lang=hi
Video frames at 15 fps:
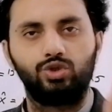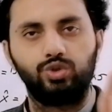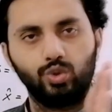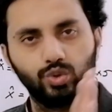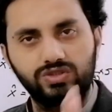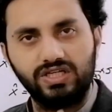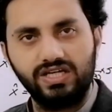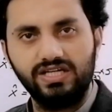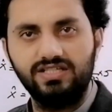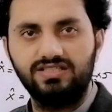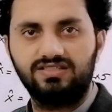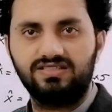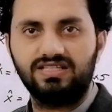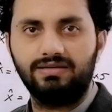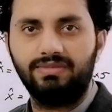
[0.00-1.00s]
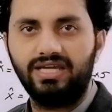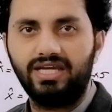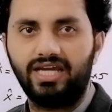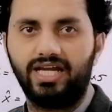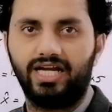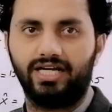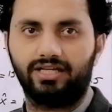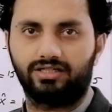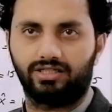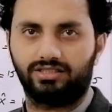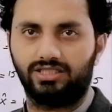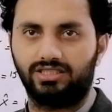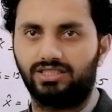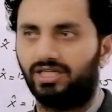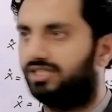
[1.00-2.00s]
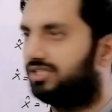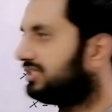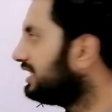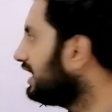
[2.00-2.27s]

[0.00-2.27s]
दूसरे हिस्से में ऐड करते जाएं